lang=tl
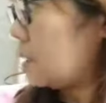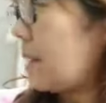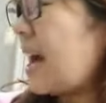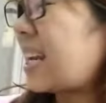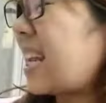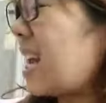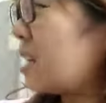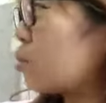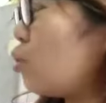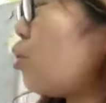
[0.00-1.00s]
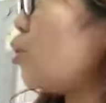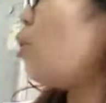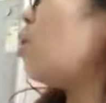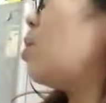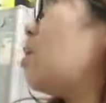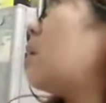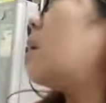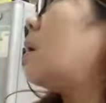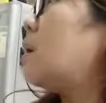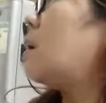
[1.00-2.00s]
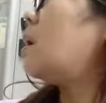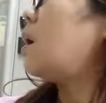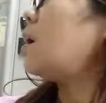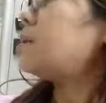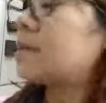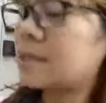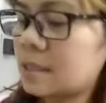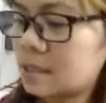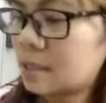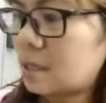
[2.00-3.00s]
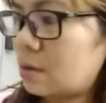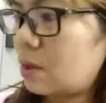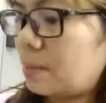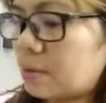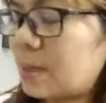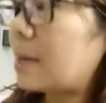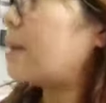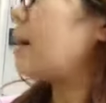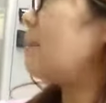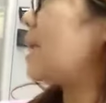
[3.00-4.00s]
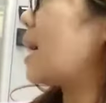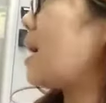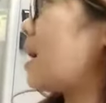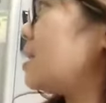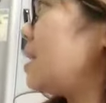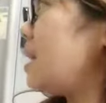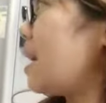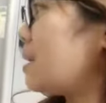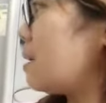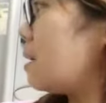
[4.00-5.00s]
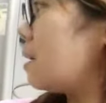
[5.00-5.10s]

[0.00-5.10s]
Kay Mari, tuyo. Ay, sige, sige, sige. Walang problema. May lagayan ka diyan.